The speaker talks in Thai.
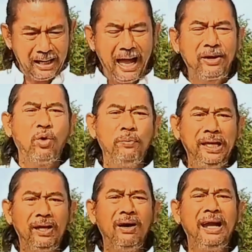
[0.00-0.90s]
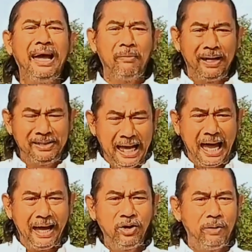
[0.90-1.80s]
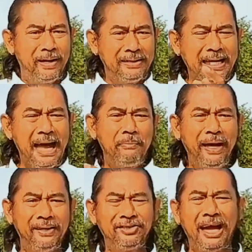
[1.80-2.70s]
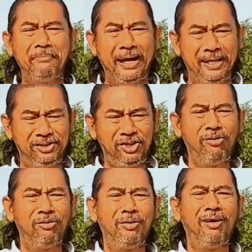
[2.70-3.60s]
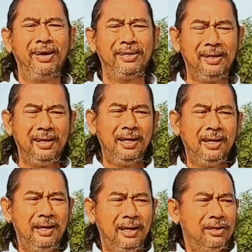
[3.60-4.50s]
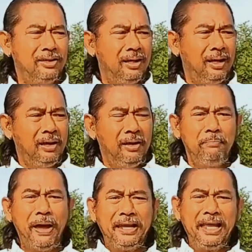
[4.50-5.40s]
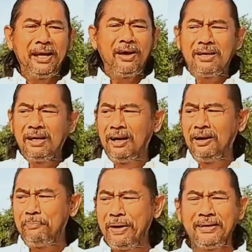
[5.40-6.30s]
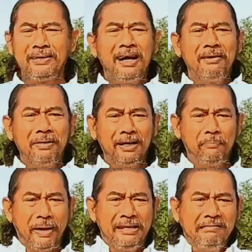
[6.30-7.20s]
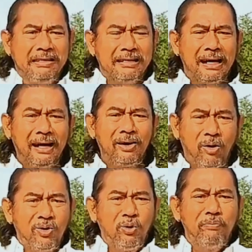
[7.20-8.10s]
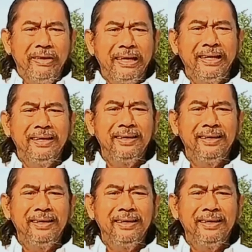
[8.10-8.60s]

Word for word: ไอ้กลุ่มนี้ก็เลยเอามาแฉโดยไปแจ้งเพจสายใหม่ ต้องรอดพจนี้ก็คือเป็นเครื่องมือเป็นเหยื่อของกลุ่มนี้